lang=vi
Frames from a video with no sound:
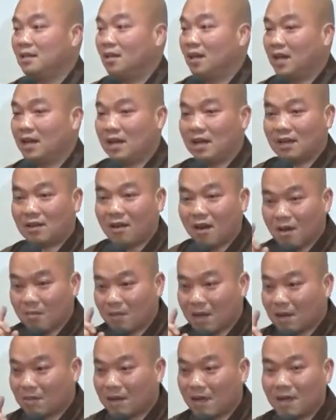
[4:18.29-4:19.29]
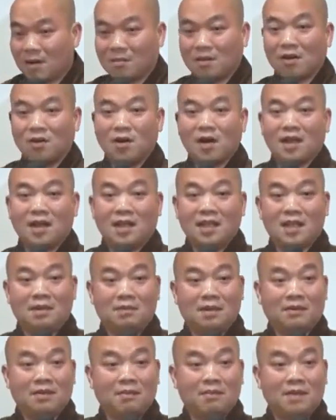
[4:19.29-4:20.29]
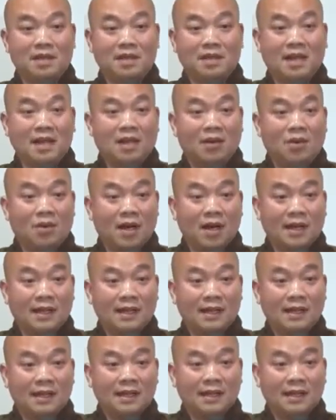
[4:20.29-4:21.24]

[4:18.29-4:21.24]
hoặc là có mắt mà không có hoa lấy gì mà phân biệt đây là hoa